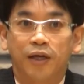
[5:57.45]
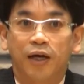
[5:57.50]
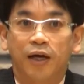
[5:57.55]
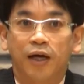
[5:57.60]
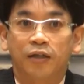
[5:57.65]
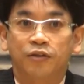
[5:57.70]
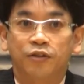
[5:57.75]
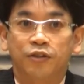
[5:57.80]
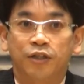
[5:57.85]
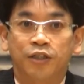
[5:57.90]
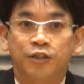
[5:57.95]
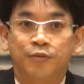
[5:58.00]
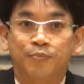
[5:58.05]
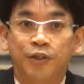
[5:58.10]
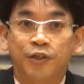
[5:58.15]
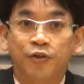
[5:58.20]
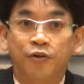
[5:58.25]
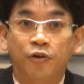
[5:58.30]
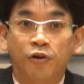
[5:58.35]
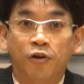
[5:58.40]
at
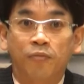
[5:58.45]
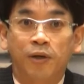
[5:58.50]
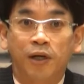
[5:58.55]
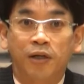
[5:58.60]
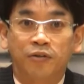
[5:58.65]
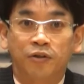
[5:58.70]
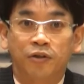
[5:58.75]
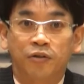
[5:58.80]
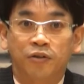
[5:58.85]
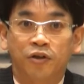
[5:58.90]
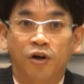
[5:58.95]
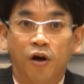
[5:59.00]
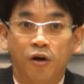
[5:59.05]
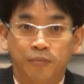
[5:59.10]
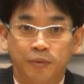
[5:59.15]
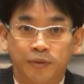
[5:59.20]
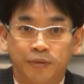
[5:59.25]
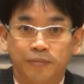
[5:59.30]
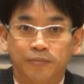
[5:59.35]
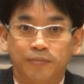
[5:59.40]
spglobal.com